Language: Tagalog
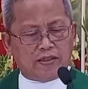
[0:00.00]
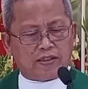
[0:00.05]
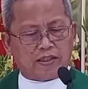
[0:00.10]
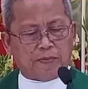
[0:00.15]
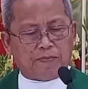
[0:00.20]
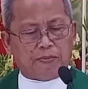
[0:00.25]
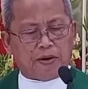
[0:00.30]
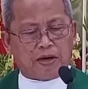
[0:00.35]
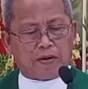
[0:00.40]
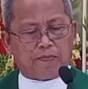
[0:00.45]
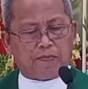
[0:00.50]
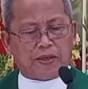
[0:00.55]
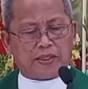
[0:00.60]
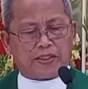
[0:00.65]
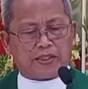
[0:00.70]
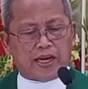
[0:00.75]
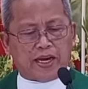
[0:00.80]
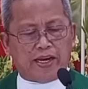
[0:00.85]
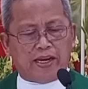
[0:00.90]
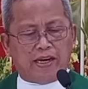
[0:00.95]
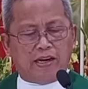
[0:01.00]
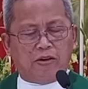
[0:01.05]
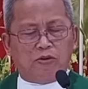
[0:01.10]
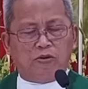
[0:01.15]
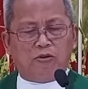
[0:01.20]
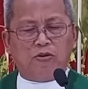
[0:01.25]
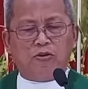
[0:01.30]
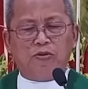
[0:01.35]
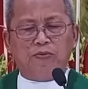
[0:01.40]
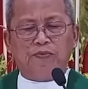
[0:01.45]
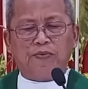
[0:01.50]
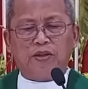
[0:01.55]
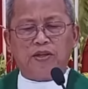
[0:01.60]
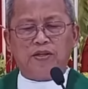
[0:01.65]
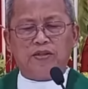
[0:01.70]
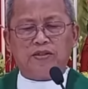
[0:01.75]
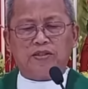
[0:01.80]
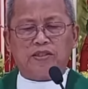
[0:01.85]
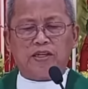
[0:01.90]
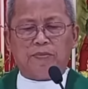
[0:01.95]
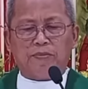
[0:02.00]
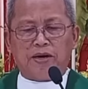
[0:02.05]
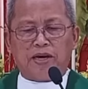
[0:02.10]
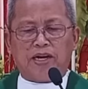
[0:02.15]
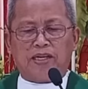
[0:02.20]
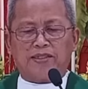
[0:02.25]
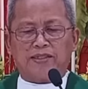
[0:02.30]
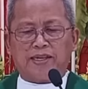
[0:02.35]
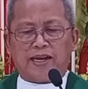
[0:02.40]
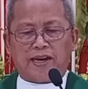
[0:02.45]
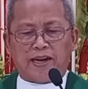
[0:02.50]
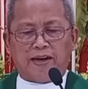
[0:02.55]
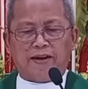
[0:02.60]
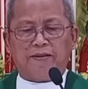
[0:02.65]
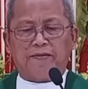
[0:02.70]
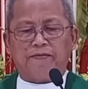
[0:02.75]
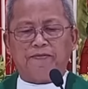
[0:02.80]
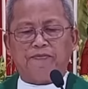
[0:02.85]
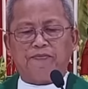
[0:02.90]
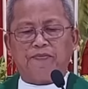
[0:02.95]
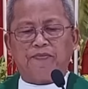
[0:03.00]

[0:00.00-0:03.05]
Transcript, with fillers: sa pagpasaylo sa mga sala